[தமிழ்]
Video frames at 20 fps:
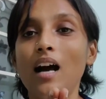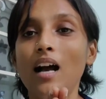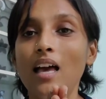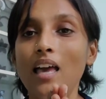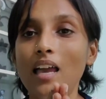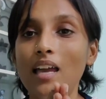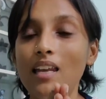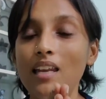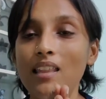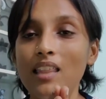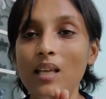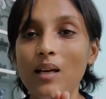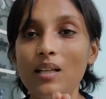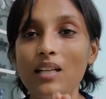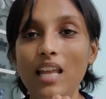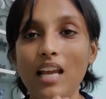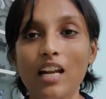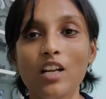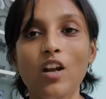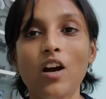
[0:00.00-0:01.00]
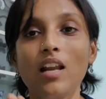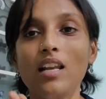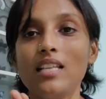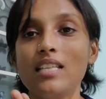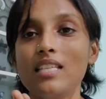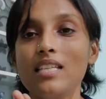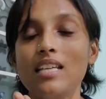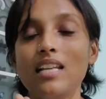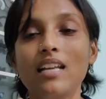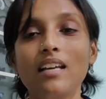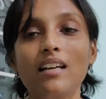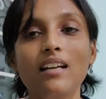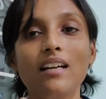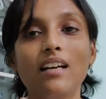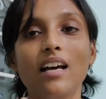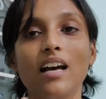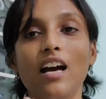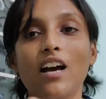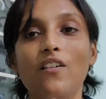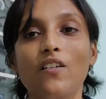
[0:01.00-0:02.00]
அகெயின் இந்த டெக்னாலஜியில
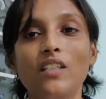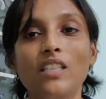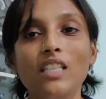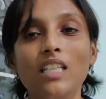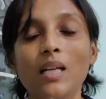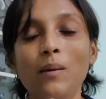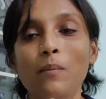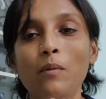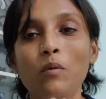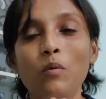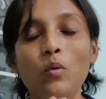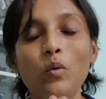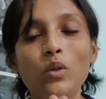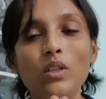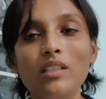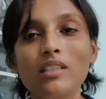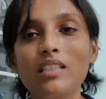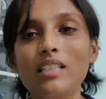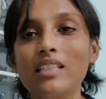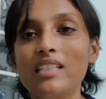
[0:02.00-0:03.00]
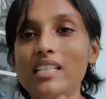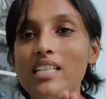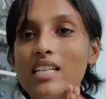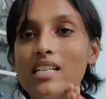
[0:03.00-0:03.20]
வந்து நம்ம உழுந்து